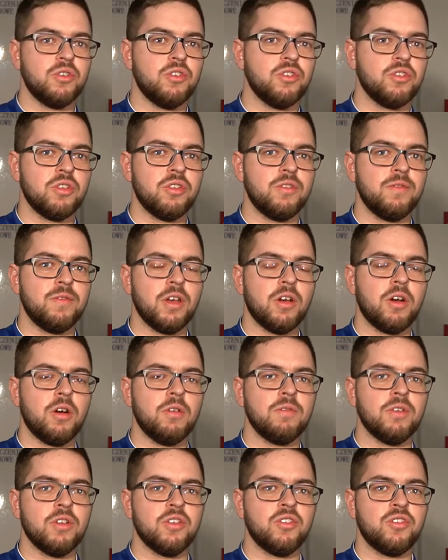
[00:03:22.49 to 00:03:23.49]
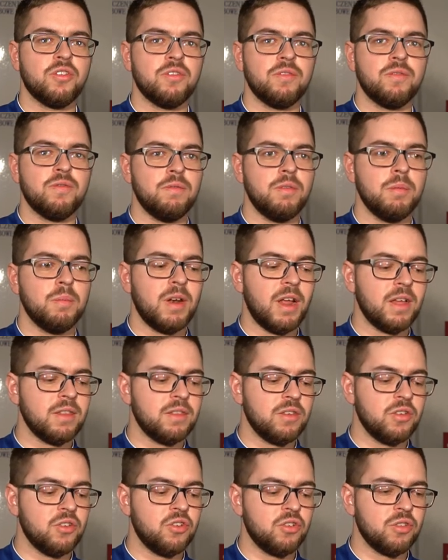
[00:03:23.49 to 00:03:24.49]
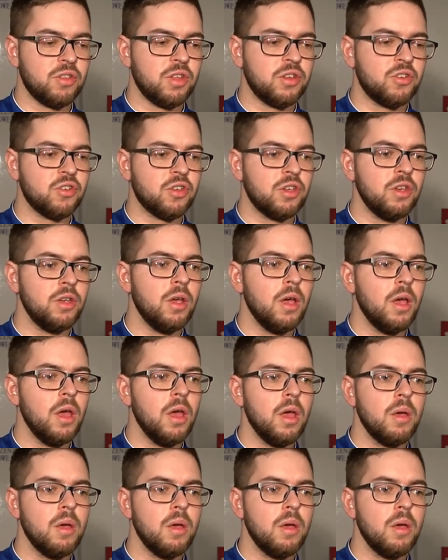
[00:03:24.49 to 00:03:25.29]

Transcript: czy to dźwiękowe, czy wibracje szczoteczki,